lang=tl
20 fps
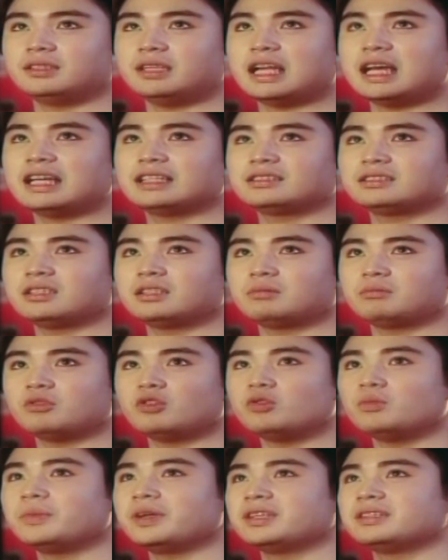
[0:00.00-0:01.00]
lahat ng
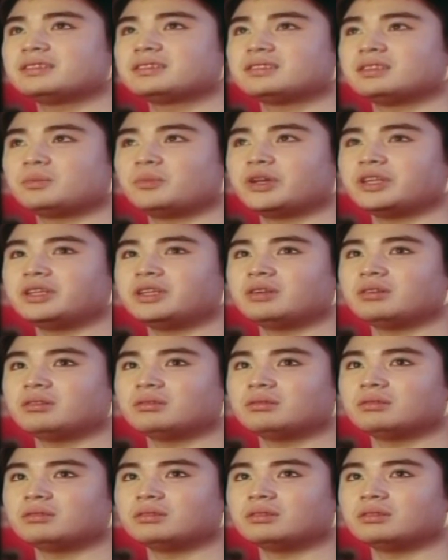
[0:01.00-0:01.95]
moments na pwede kong